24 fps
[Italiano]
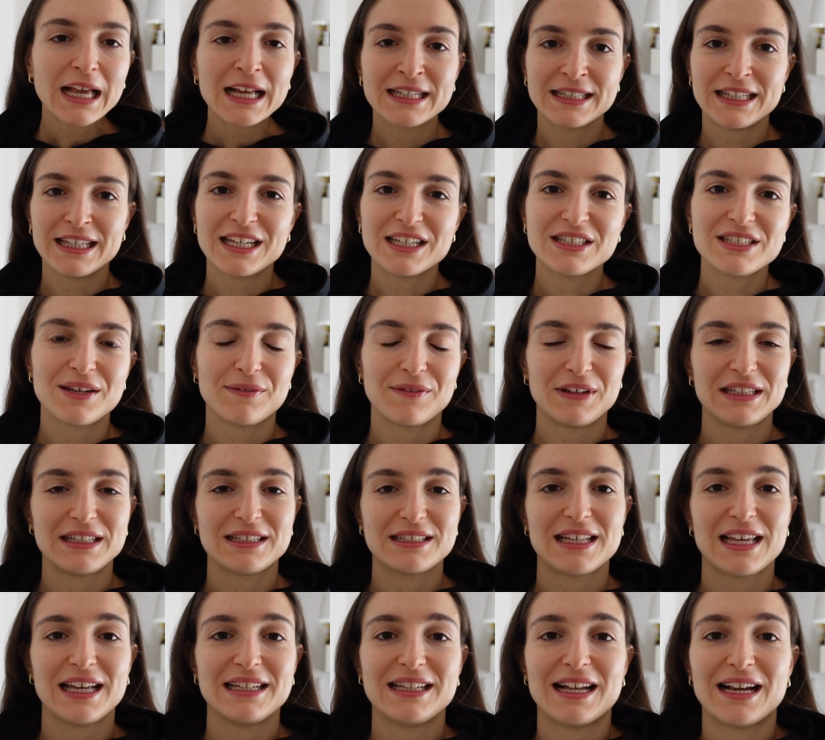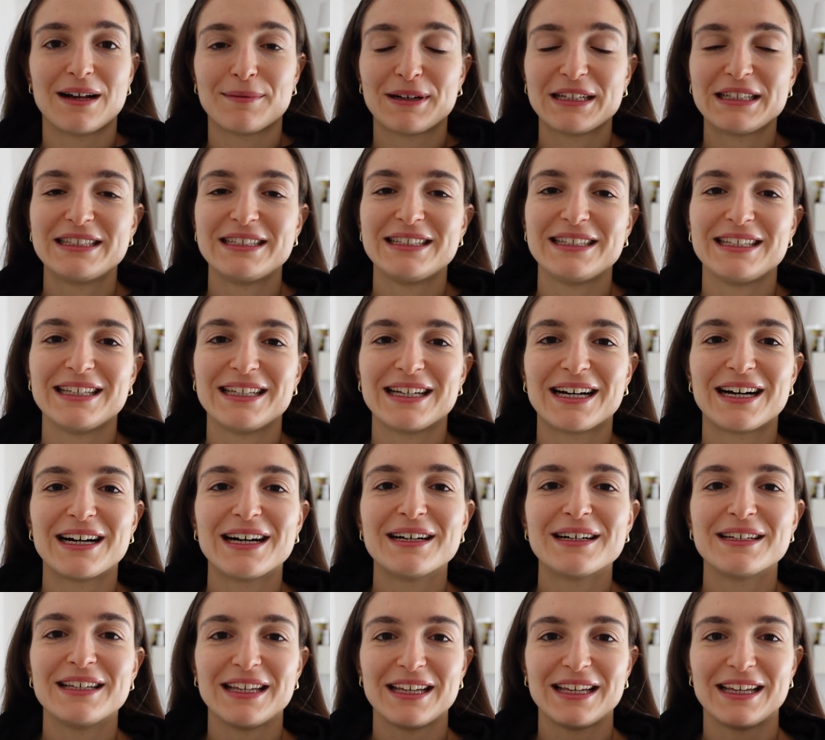10.26 della
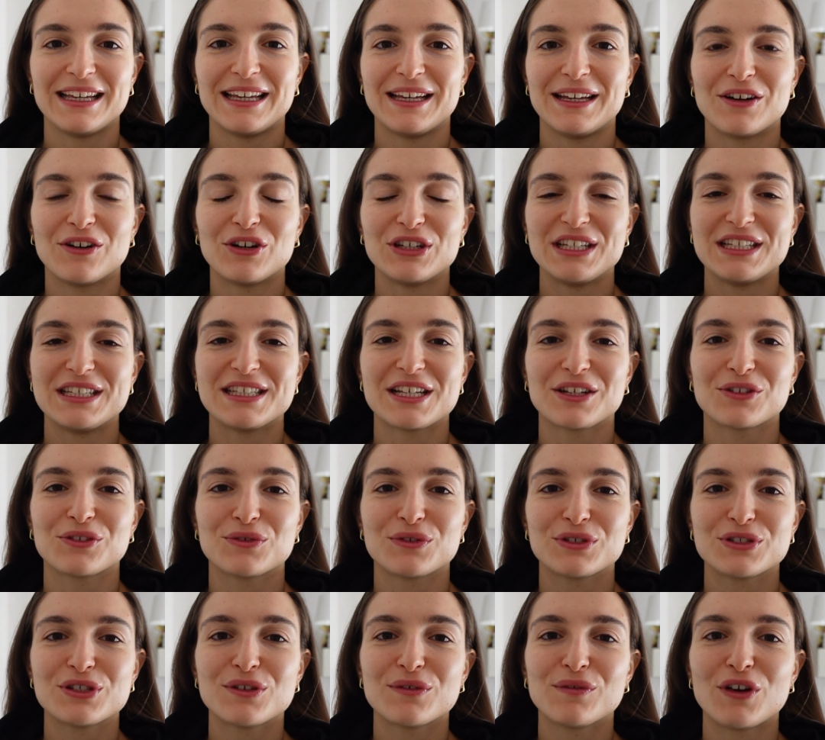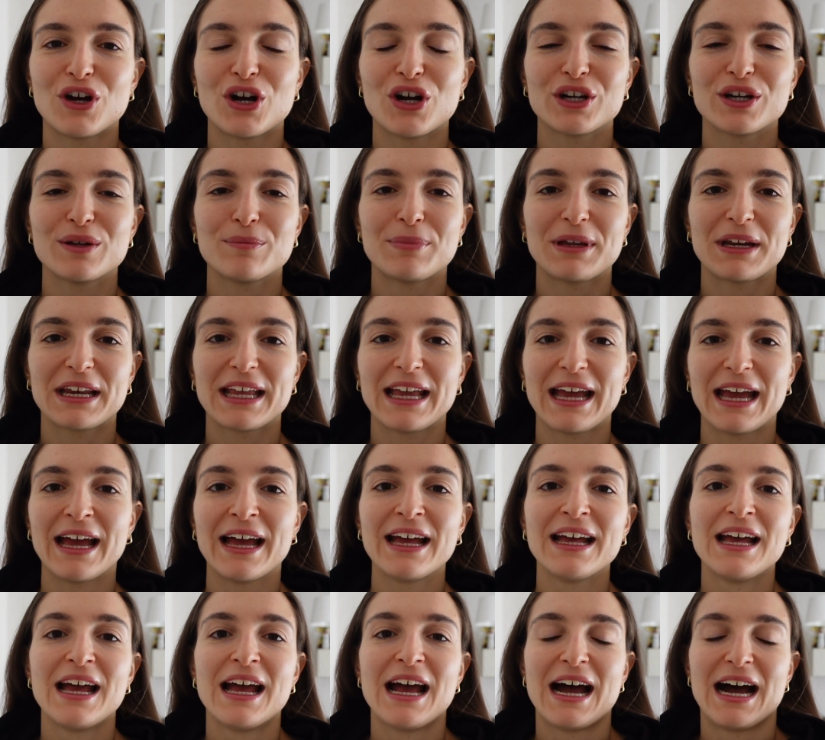mattina e ho iniziato questo vlog perché
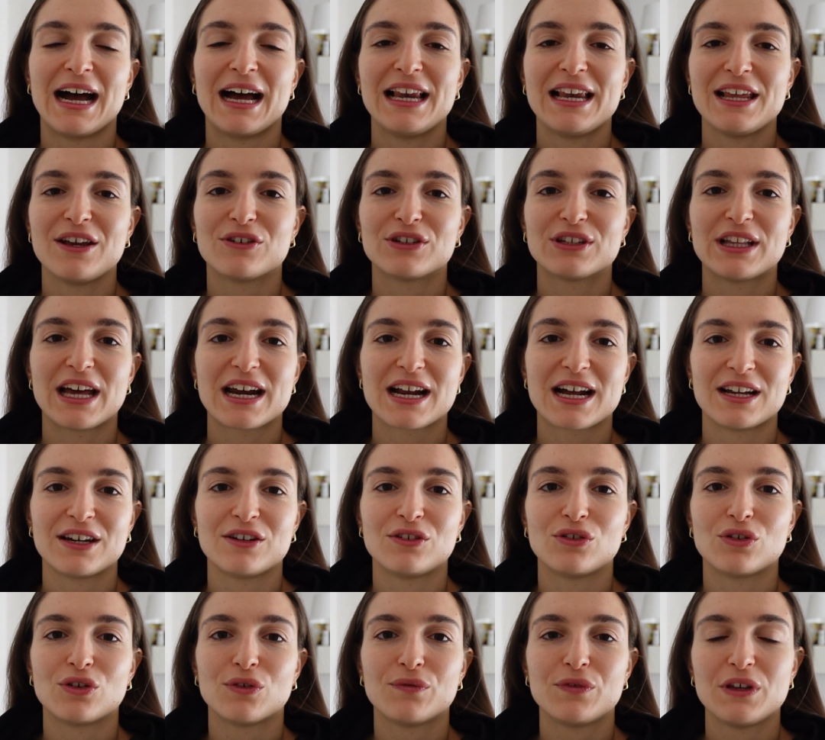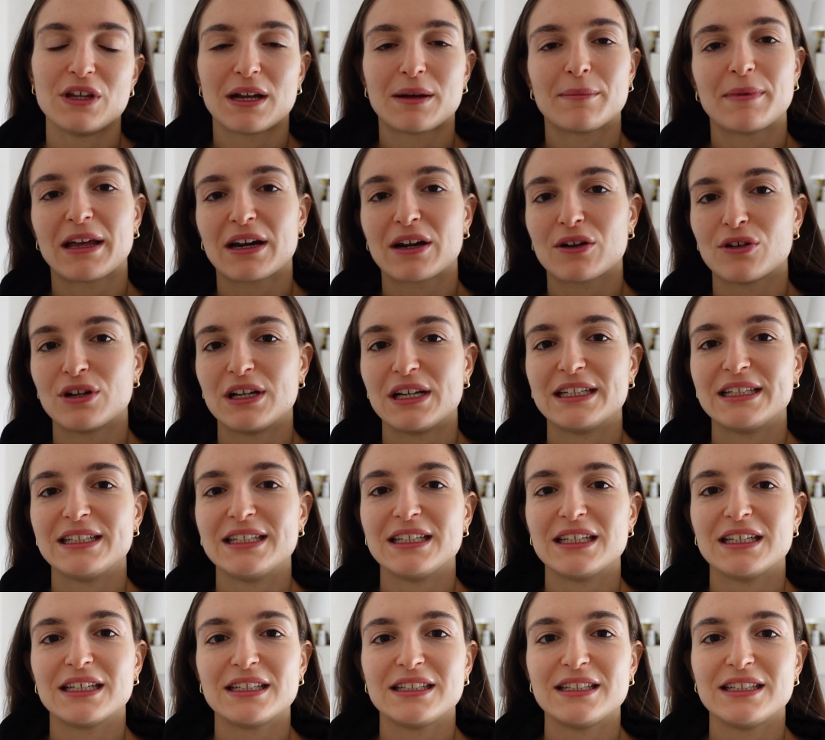a Leo daranno fino a
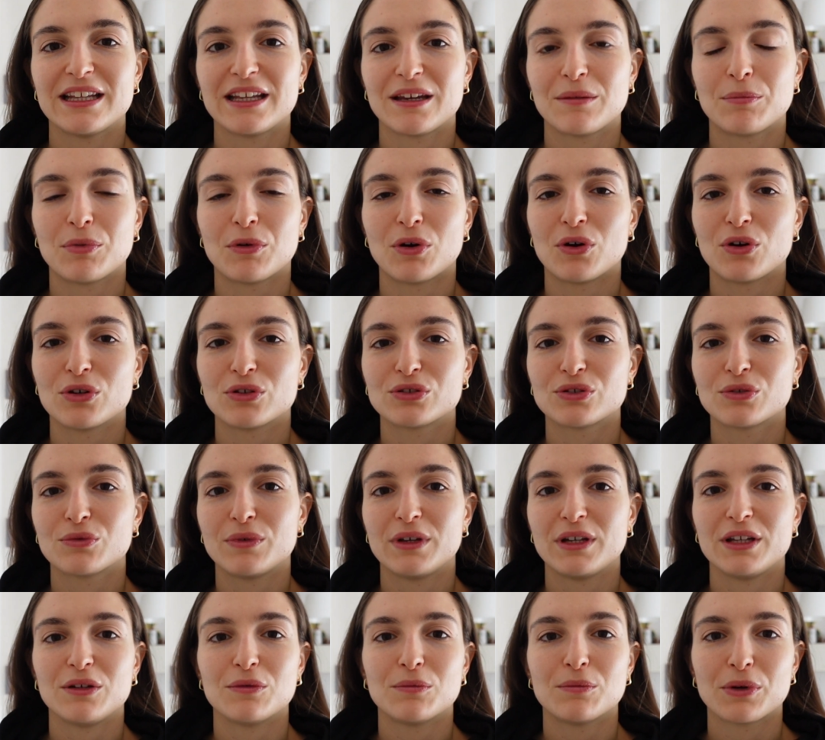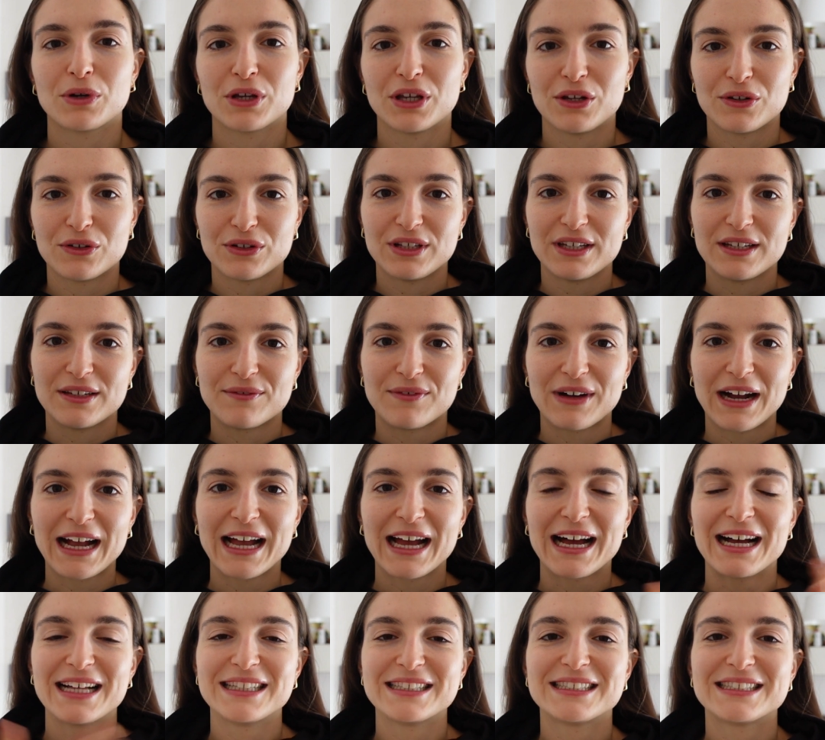mercoledì di riposo, quindi un pochino di
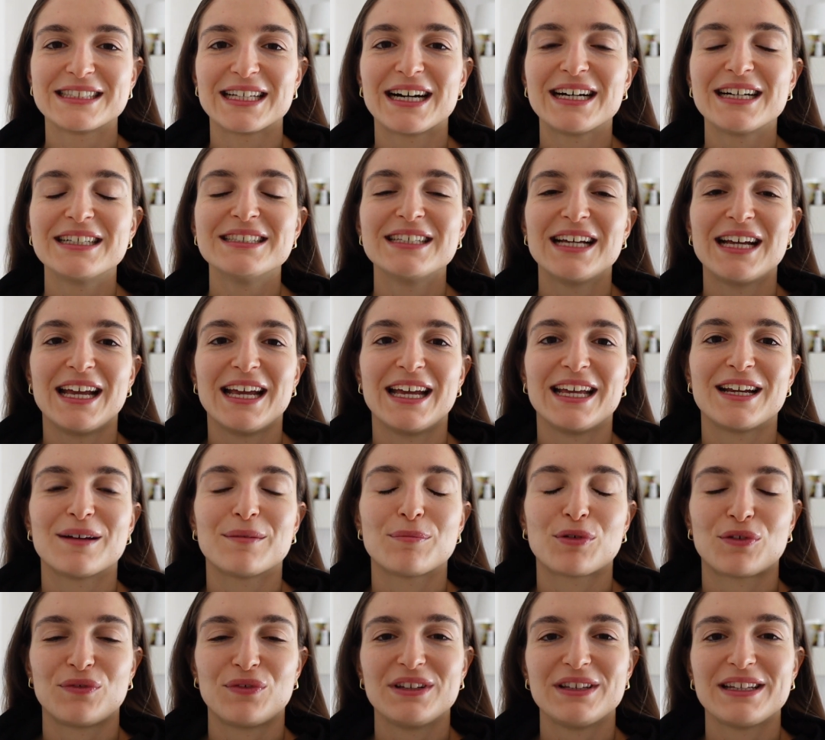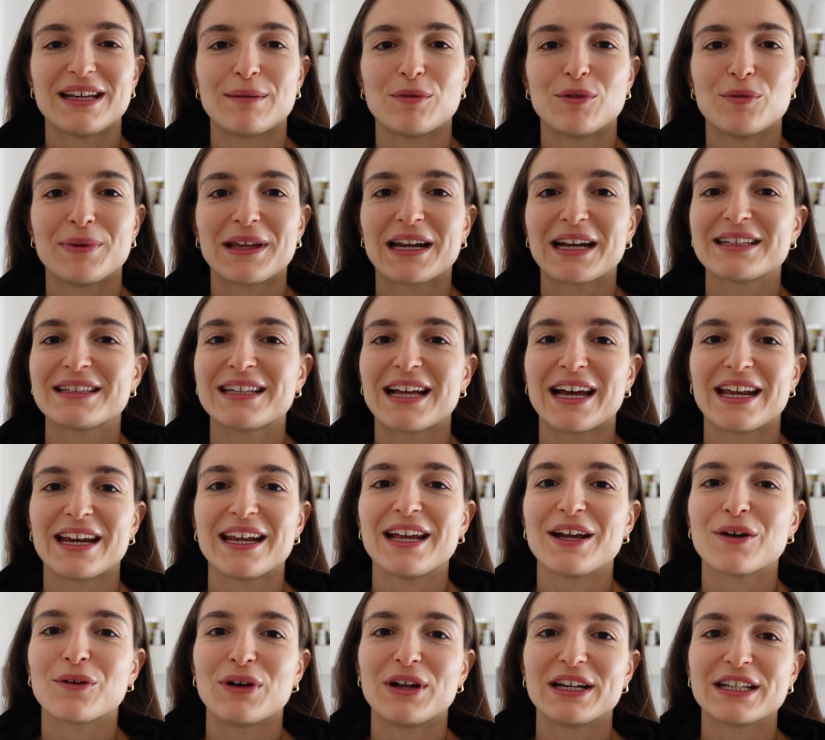vacanza e ne approfittiamo per
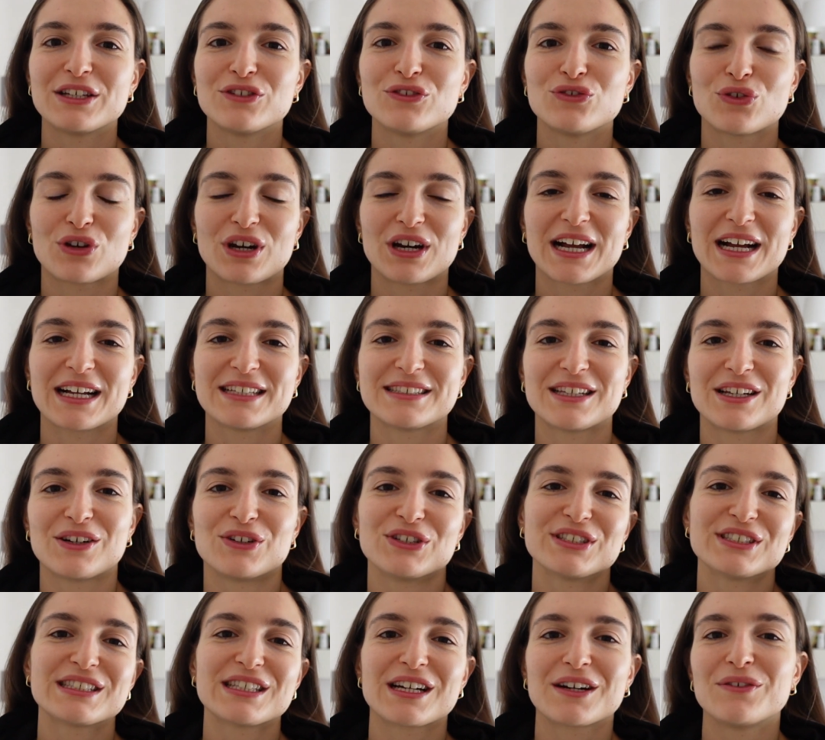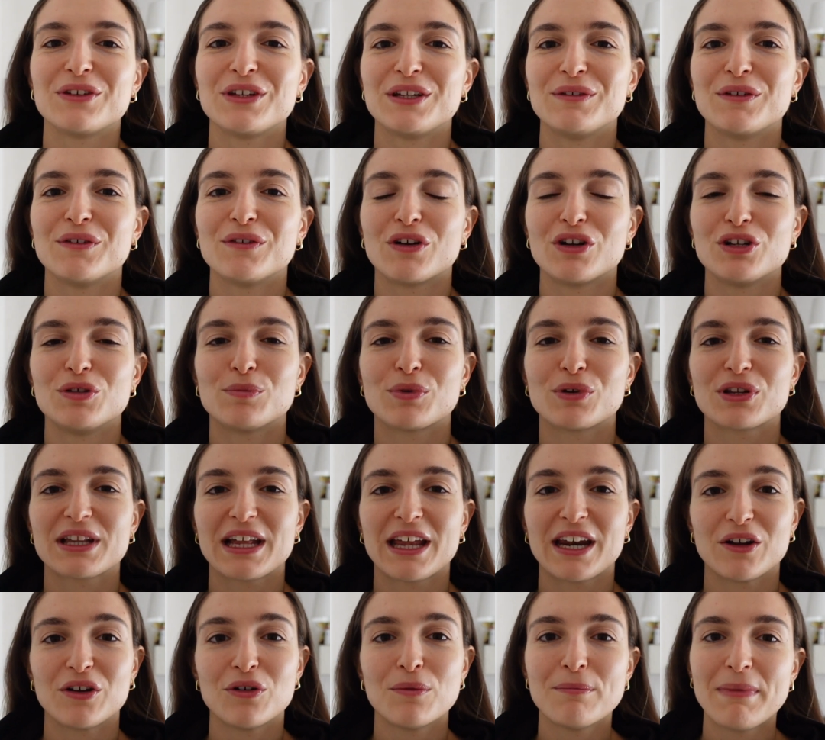andare qualche giorno a casa nostra, quindi vi voglio
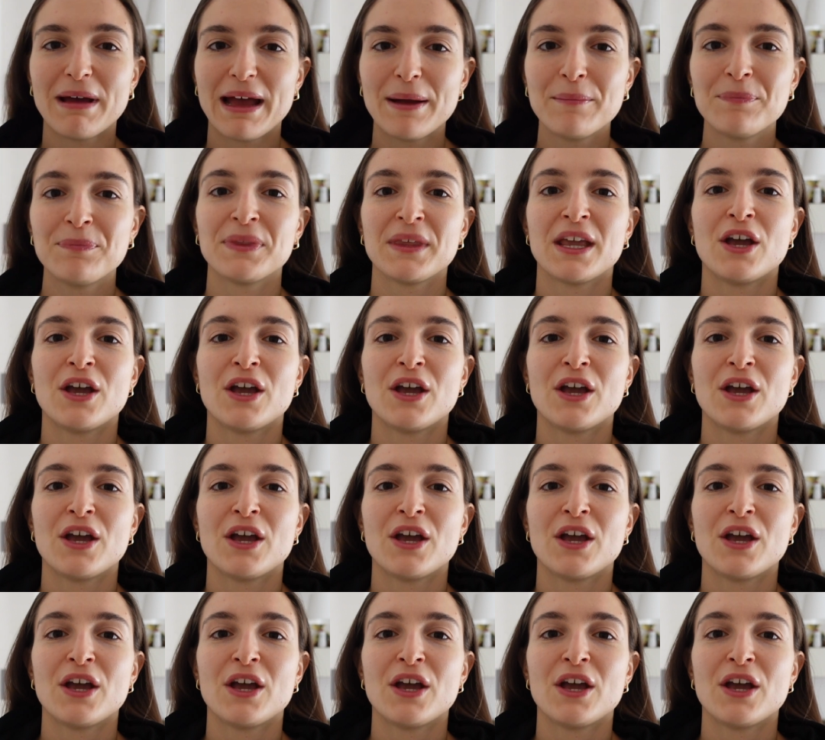portare con me.